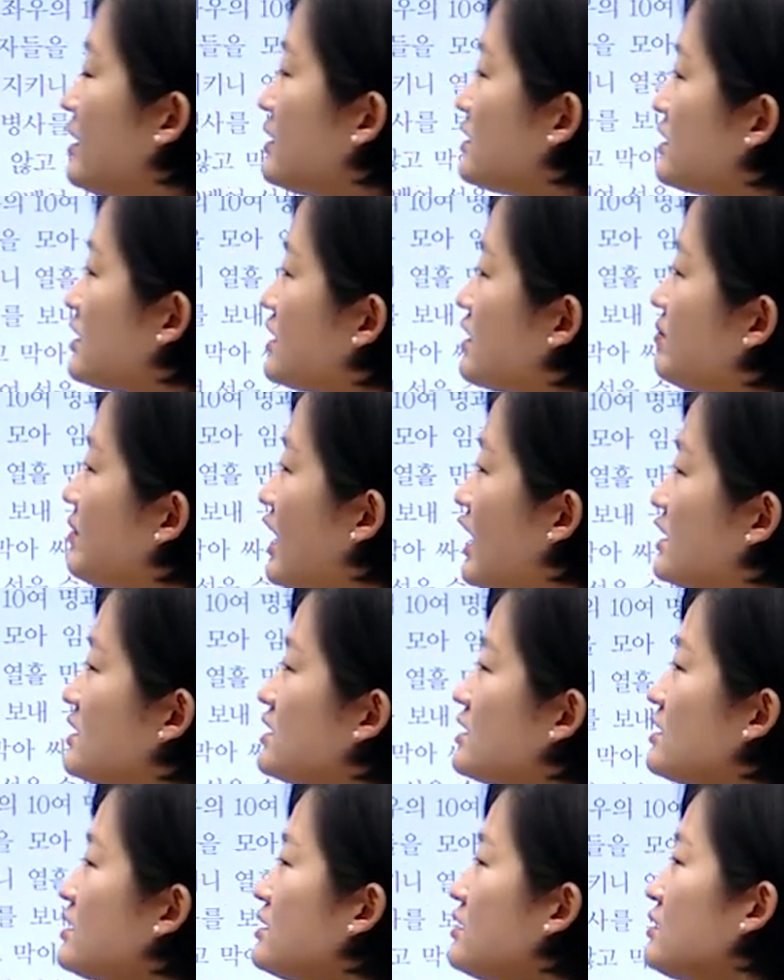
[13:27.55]
지금
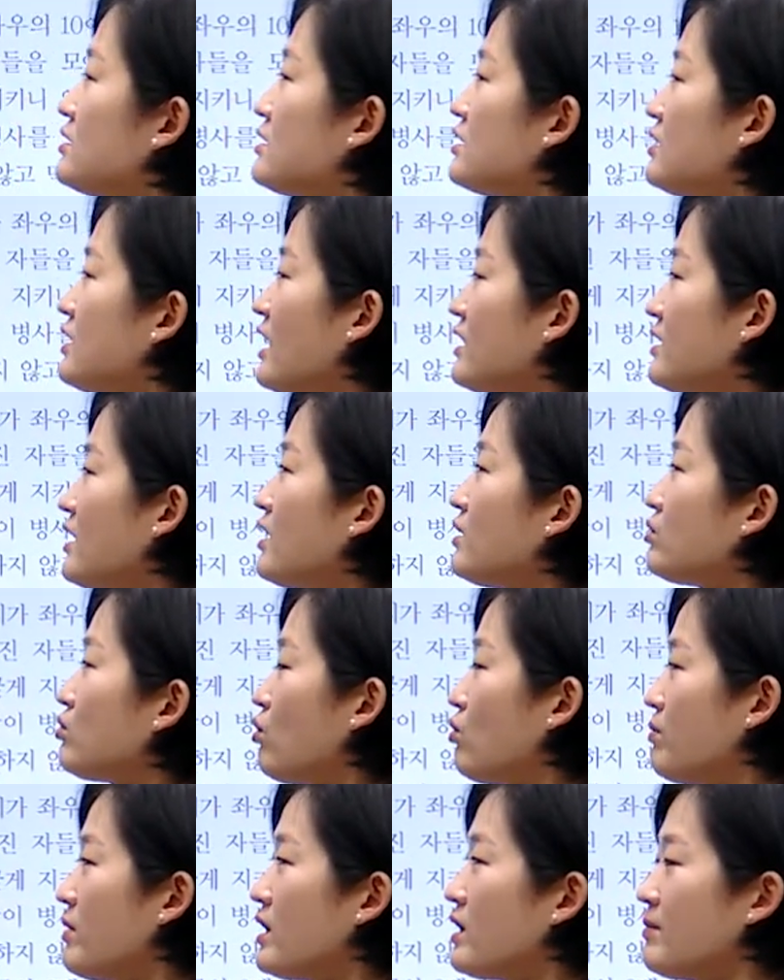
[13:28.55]
아직은 나당
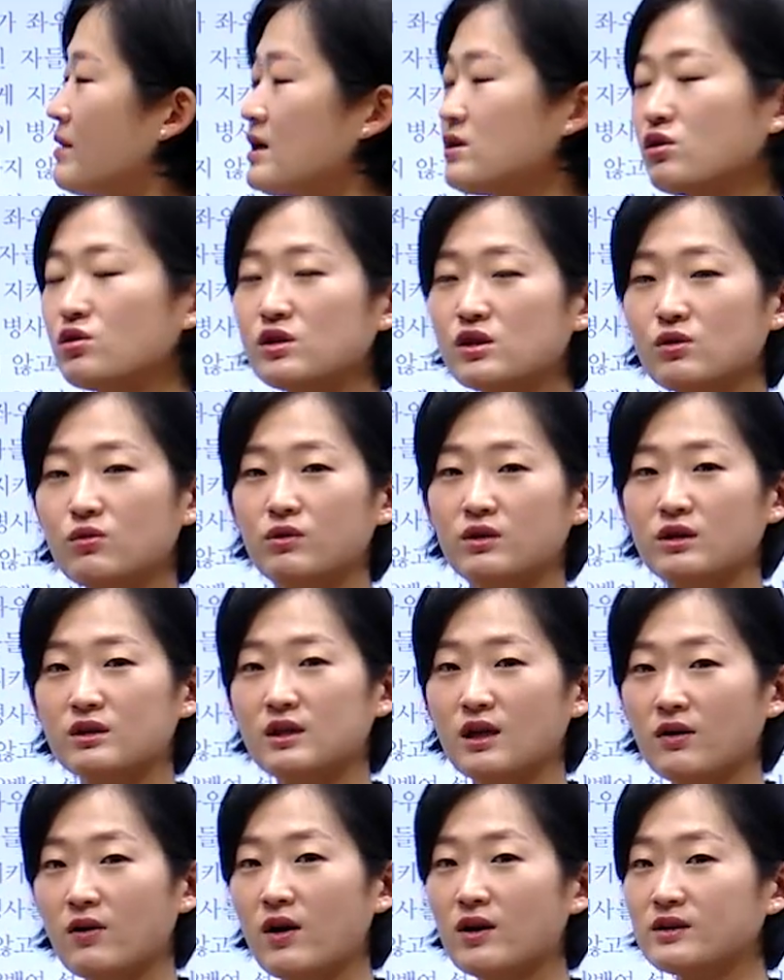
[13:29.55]
동맹이 맺어지고 있는
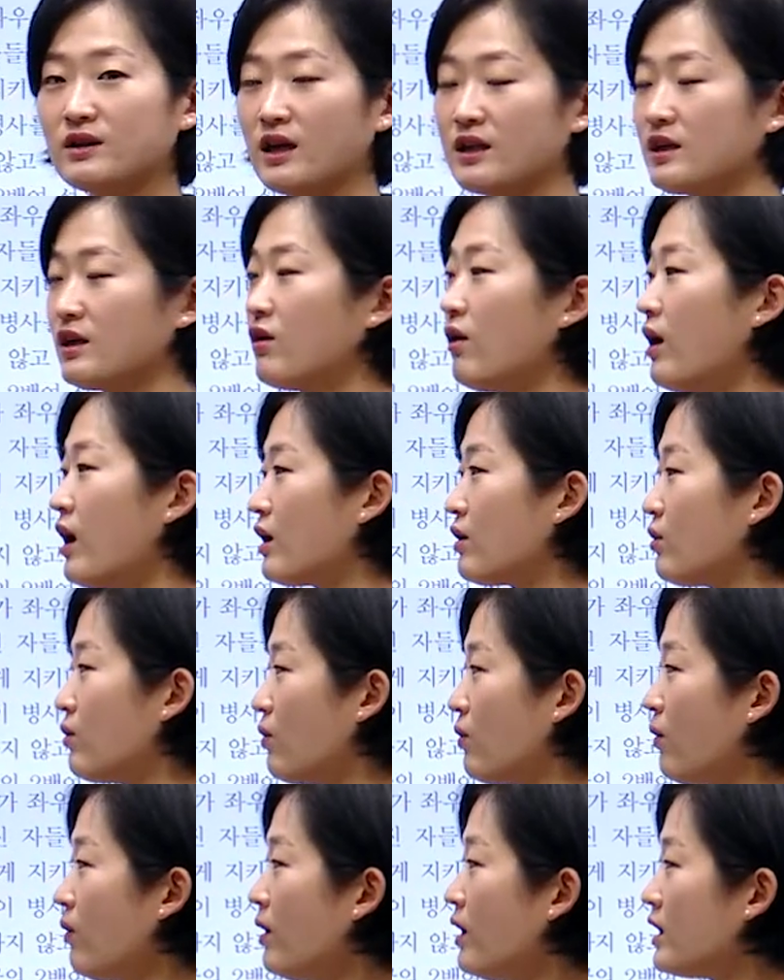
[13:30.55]
상황은 아닌 것
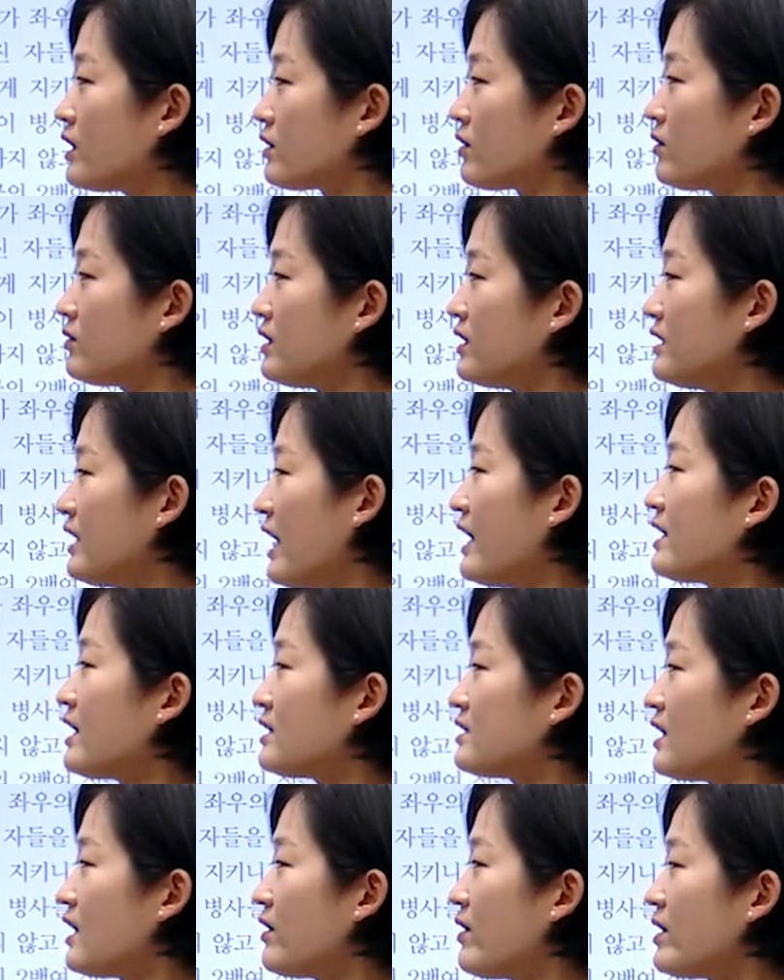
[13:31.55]
같고 그런데
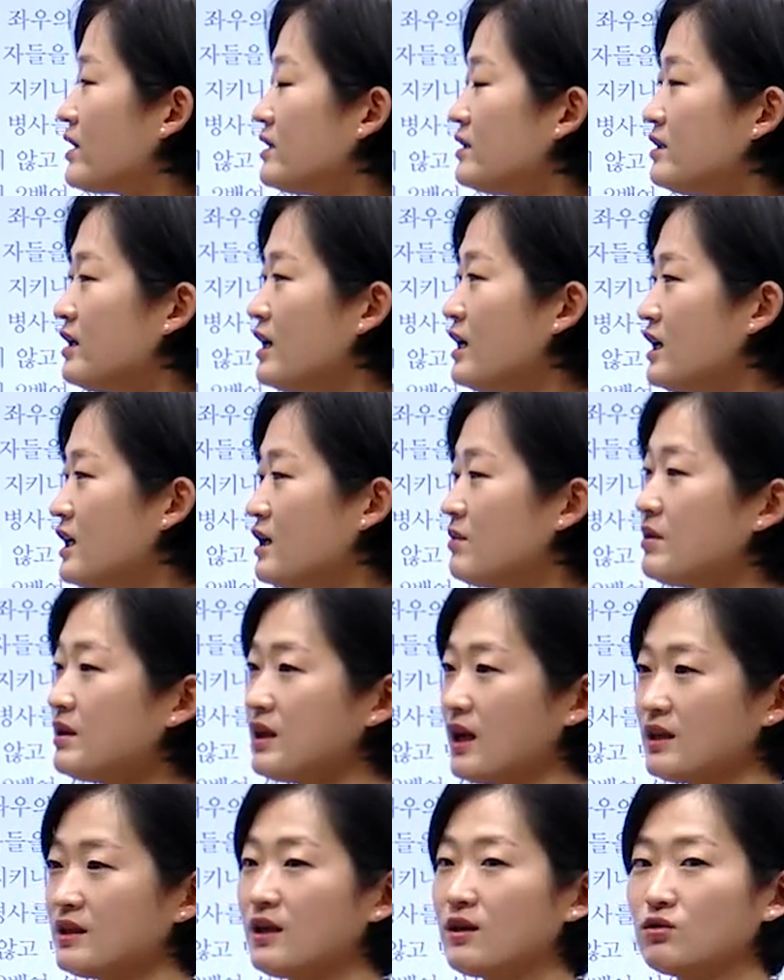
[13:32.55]
나의 상황은 이미
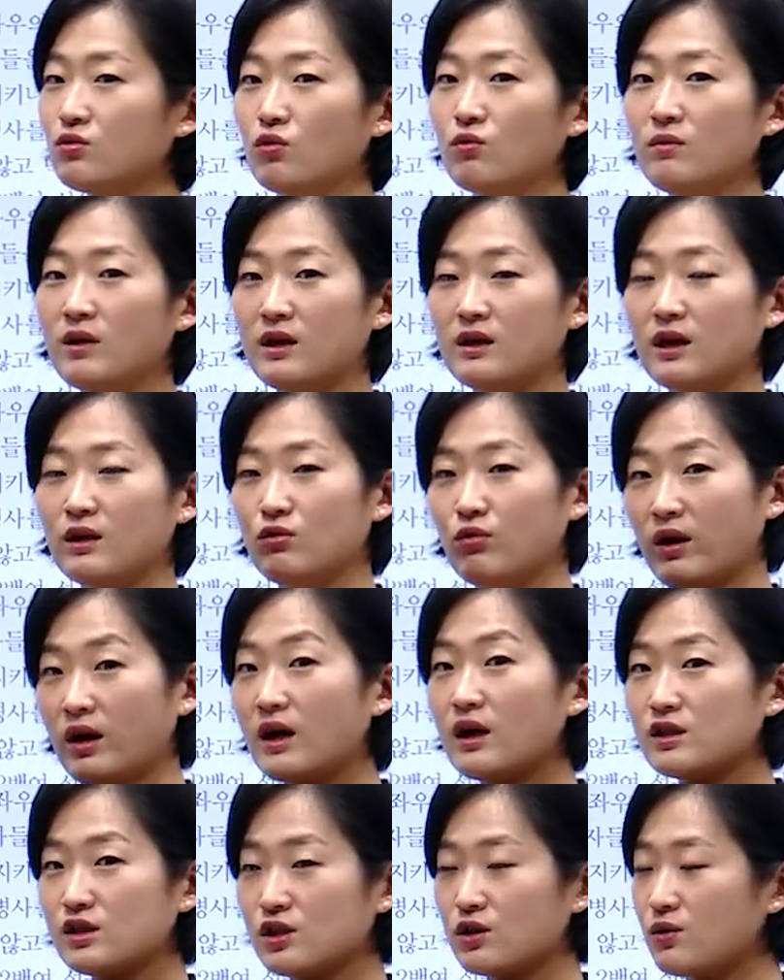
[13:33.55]
나당 동맹이 다
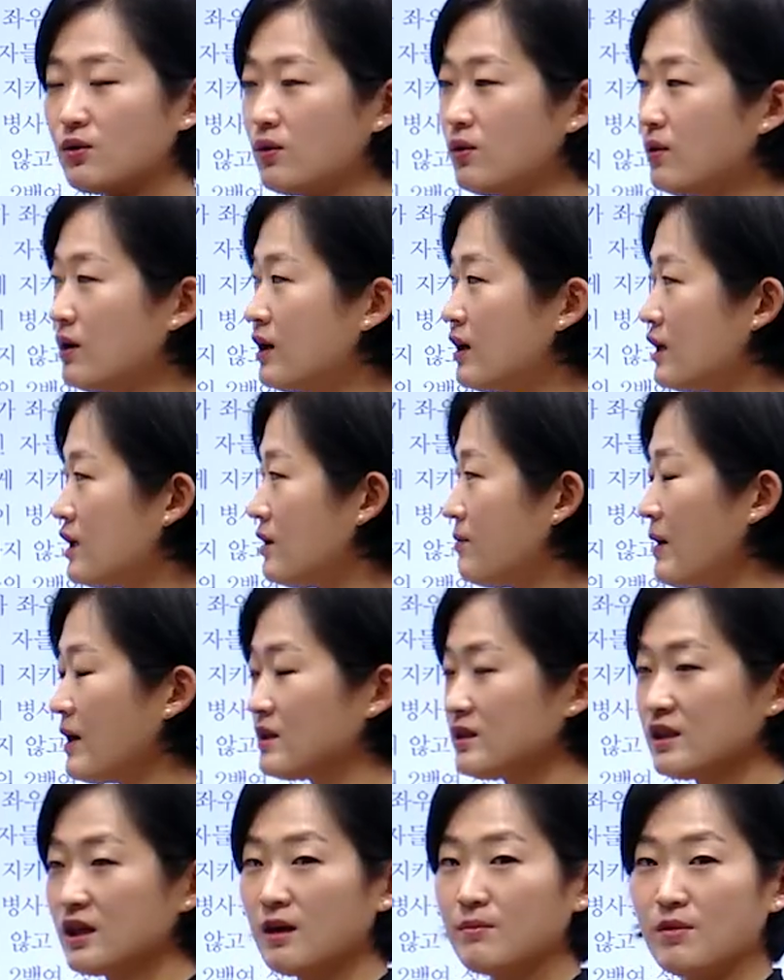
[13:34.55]
돼가지고 이
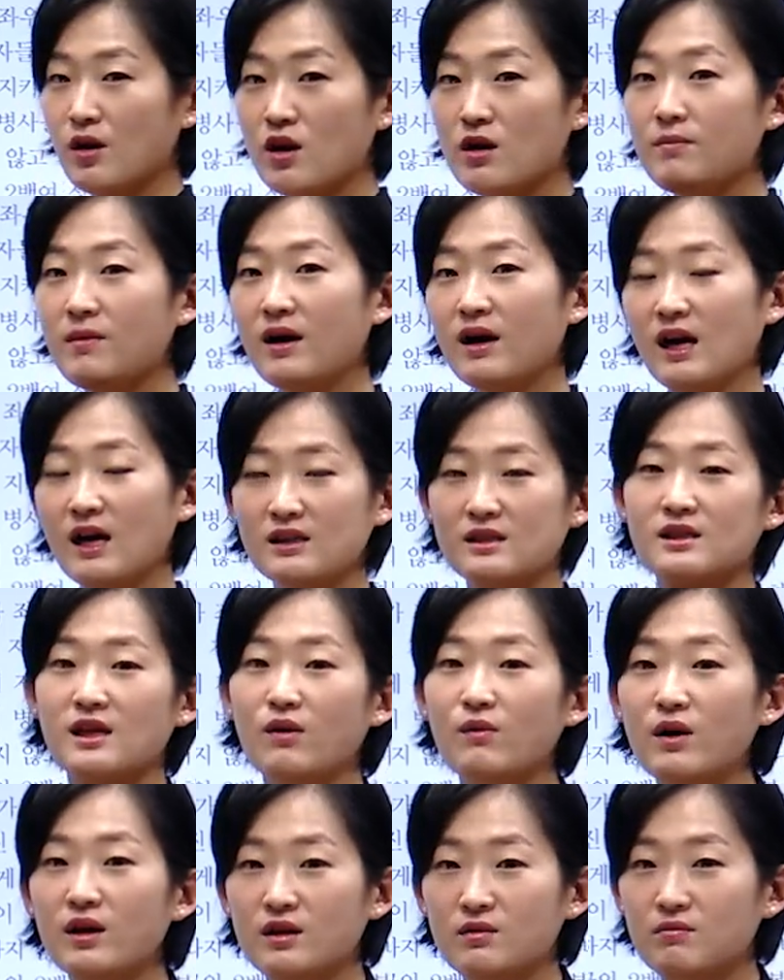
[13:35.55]
백제가 멸망한
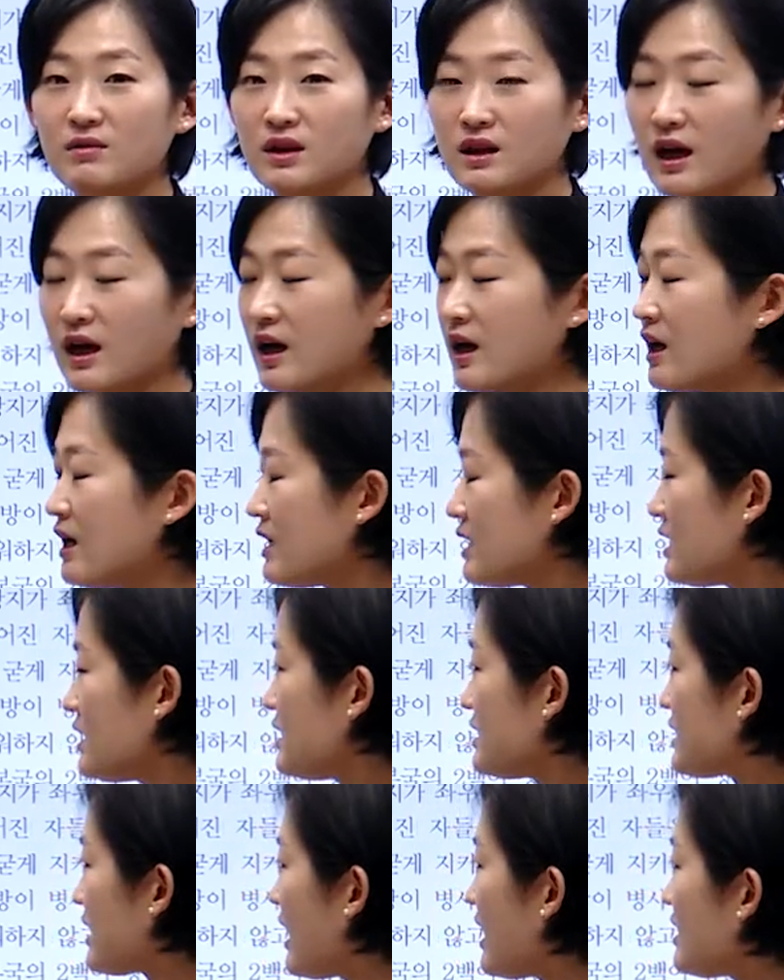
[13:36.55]
상황입니다.
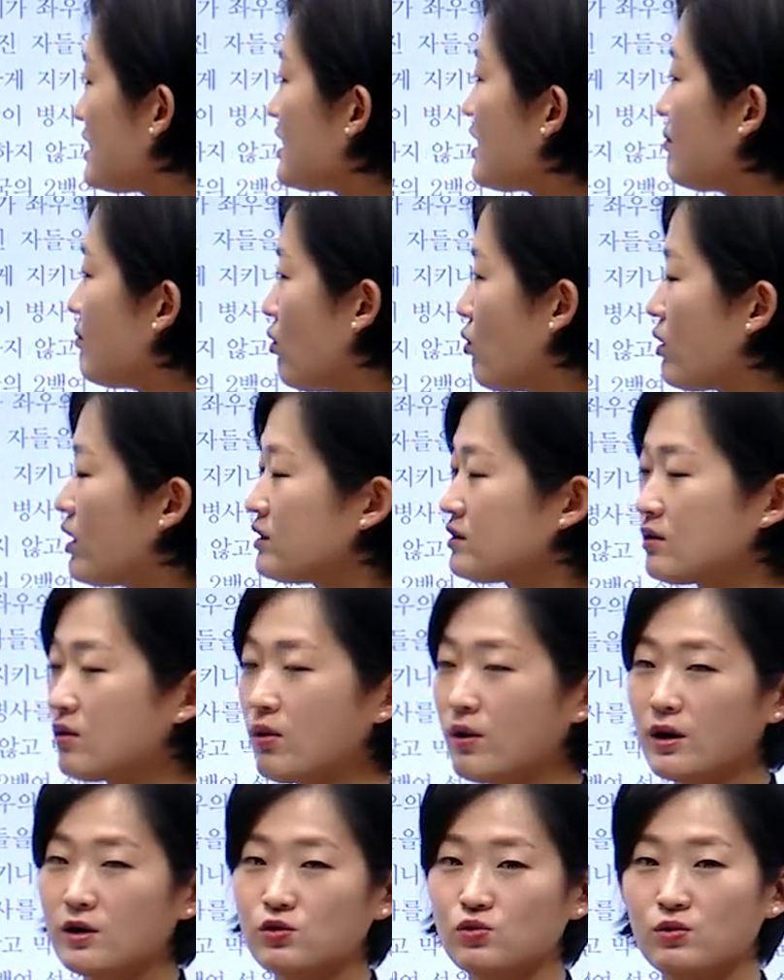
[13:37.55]
이 사이에 뭐가
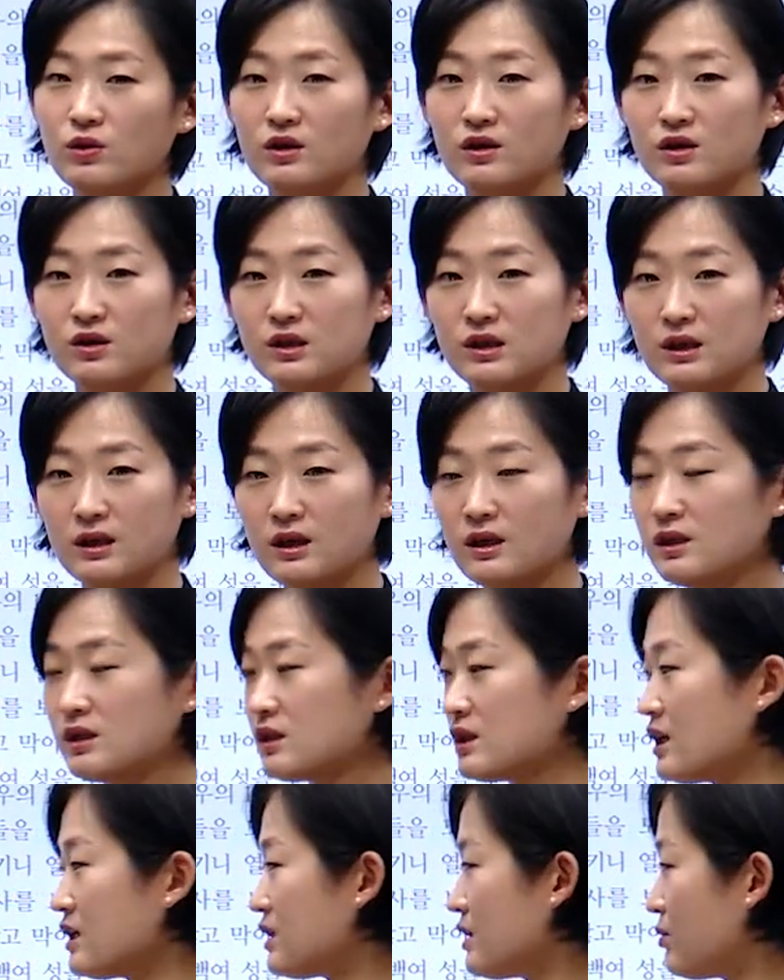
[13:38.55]
들어갈 수 있는지를
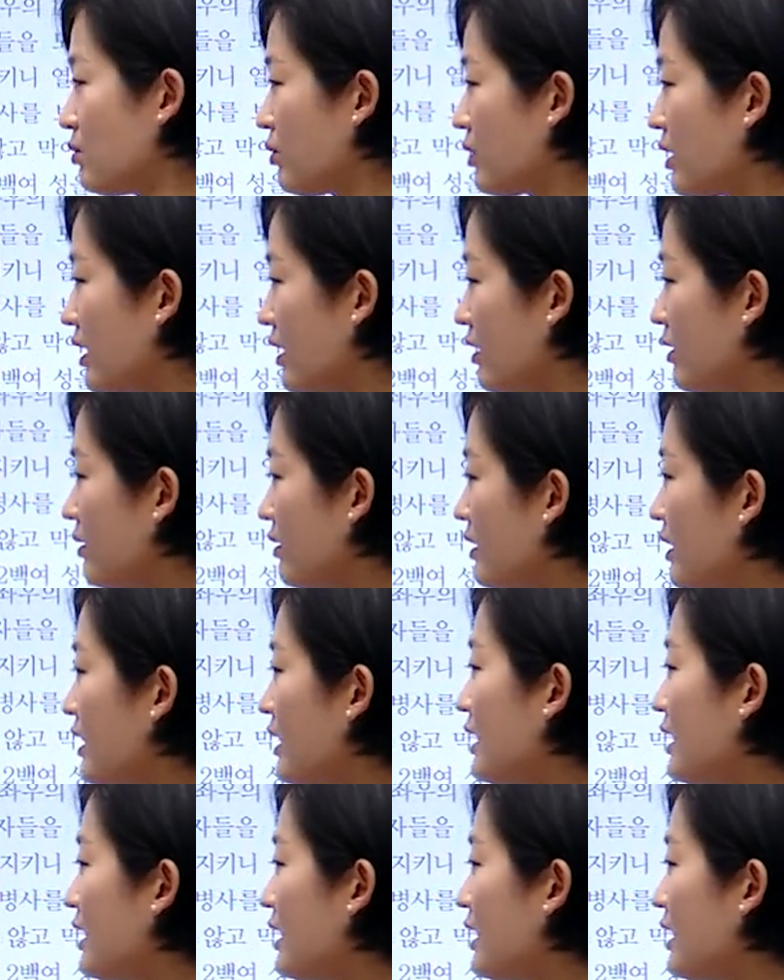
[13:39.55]
찾아볼게요.